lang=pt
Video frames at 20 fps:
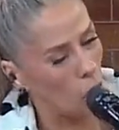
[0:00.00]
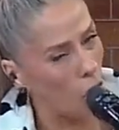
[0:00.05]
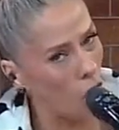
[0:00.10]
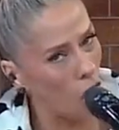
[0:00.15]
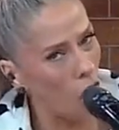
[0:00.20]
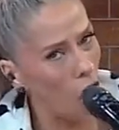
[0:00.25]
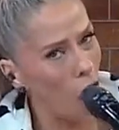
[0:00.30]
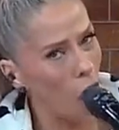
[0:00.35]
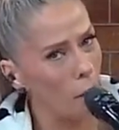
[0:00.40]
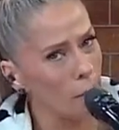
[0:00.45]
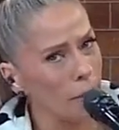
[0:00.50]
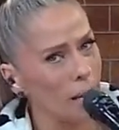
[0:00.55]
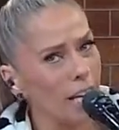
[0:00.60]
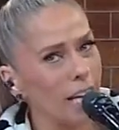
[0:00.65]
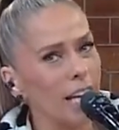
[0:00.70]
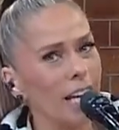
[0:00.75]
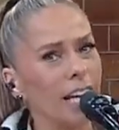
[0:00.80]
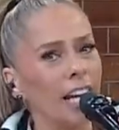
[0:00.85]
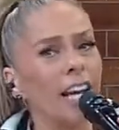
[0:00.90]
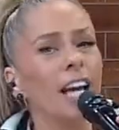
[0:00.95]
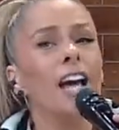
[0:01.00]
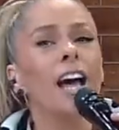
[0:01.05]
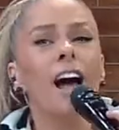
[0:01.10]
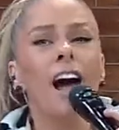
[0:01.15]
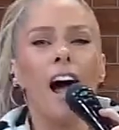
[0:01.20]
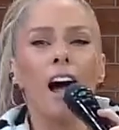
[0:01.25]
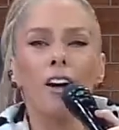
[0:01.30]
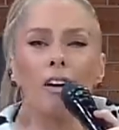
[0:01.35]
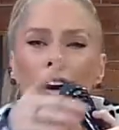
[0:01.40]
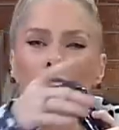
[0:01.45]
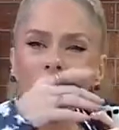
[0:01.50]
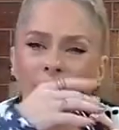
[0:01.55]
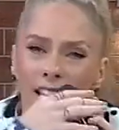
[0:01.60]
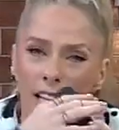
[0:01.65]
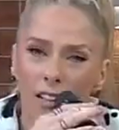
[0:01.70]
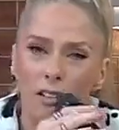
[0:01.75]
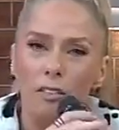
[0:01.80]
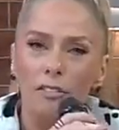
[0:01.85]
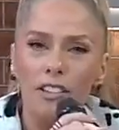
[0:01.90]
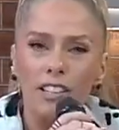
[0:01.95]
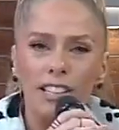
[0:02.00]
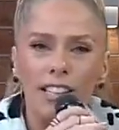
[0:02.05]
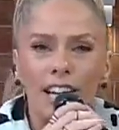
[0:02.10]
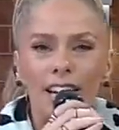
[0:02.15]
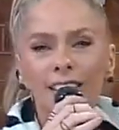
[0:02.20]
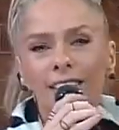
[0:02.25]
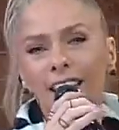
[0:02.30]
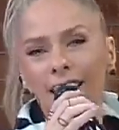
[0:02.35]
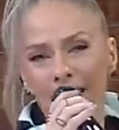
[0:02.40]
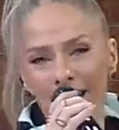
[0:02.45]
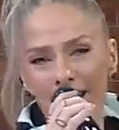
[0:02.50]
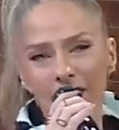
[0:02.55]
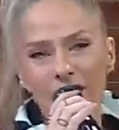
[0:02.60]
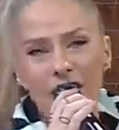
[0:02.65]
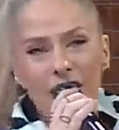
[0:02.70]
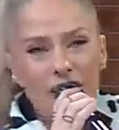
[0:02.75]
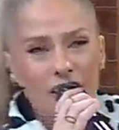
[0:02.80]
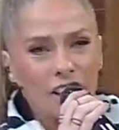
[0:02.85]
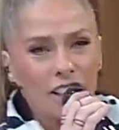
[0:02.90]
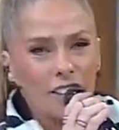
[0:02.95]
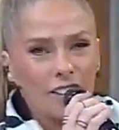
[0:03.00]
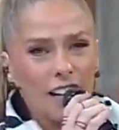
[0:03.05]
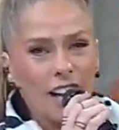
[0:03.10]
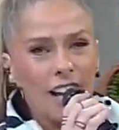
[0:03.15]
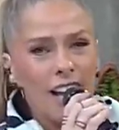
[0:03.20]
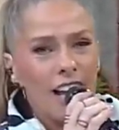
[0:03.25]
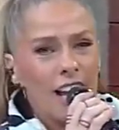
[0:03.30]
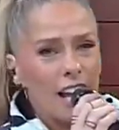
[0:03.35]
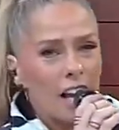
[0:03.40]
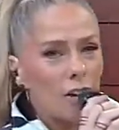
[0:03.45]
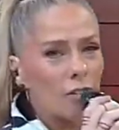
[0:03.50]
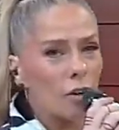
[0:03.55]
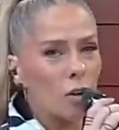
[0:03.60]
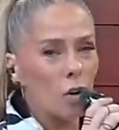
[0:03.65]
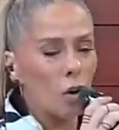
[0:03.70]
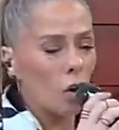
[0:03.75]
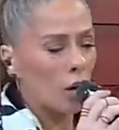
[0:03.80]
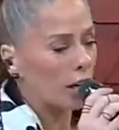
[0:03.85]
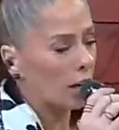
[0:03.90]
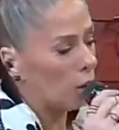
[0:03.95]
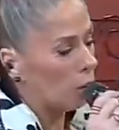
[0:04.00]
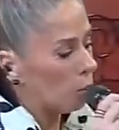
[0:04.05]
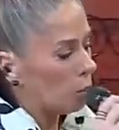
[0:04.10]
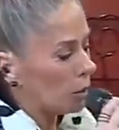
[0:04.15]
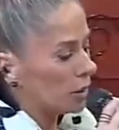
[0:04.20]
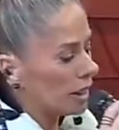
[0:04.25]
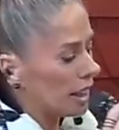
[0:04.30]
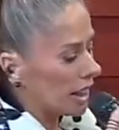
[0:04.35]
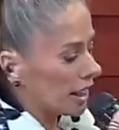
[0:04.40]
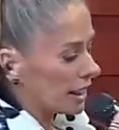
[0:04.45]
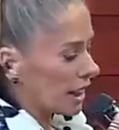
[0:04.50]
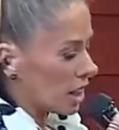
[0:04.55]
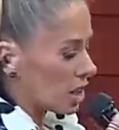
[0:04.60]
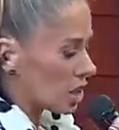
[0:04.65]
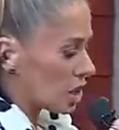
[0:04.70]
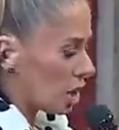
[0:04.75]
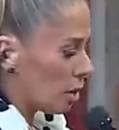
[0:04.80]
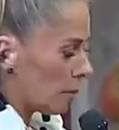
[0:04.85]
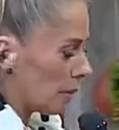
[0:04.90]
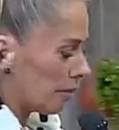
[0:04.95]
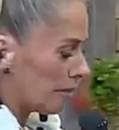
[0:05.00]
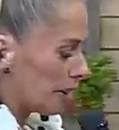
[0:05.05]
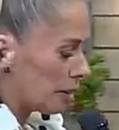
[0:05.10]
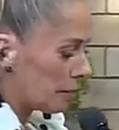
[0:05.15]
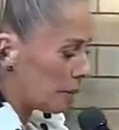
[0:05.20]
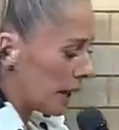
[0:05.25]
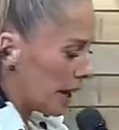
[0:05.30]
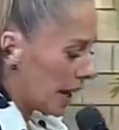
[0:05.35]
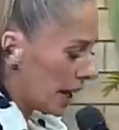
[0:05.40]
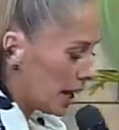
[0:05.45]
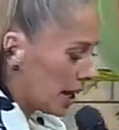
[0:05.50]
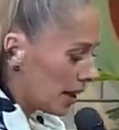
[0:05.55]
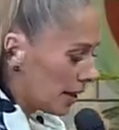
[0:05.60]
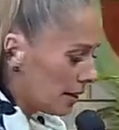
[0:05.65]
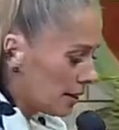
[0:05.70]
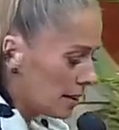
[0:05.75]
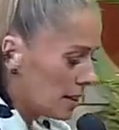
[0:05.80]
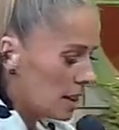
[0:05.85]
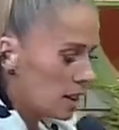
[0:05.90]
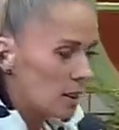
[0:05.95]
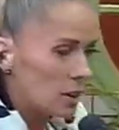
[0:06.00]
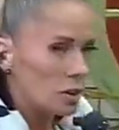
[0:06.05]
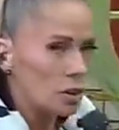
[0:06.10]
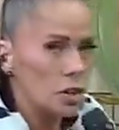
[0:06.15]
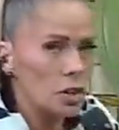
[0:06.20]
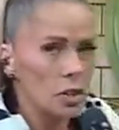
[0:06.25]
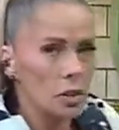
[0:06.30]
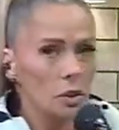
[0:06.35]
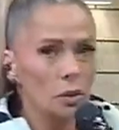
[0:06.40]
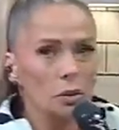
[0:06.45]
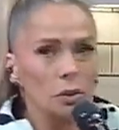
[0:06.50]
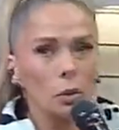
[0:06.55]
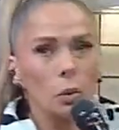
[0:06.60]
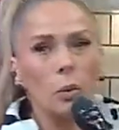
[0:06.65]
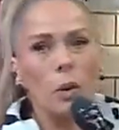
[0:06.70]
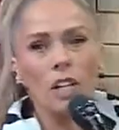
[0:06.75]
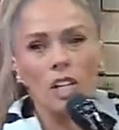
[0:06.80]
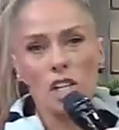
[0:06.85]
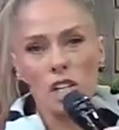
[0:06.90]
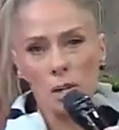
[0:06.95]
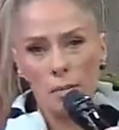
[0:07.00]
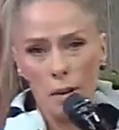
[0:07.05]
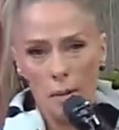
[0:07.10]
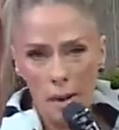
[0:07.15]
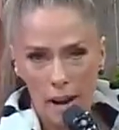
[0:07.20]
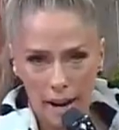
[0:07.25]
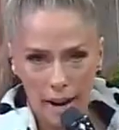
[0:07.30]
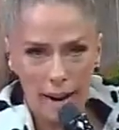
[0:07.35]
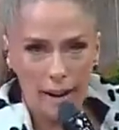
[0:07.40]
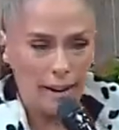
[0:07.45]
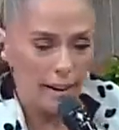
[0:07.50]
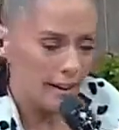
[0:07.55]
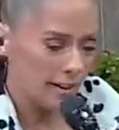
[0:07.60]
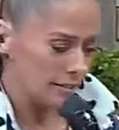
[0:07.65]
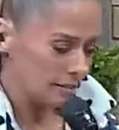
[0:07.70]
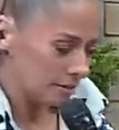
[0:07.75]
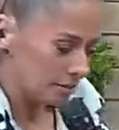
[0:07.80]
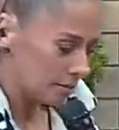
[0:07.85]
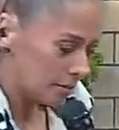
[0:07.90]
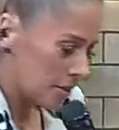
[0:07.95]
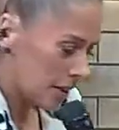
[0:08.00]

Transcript: Tome-lhe! Agora, sabe o que eu vou fazer? Daquele jeitinho, né? Eu vou colocar o poder da chama vermelha junto com a chama amarela.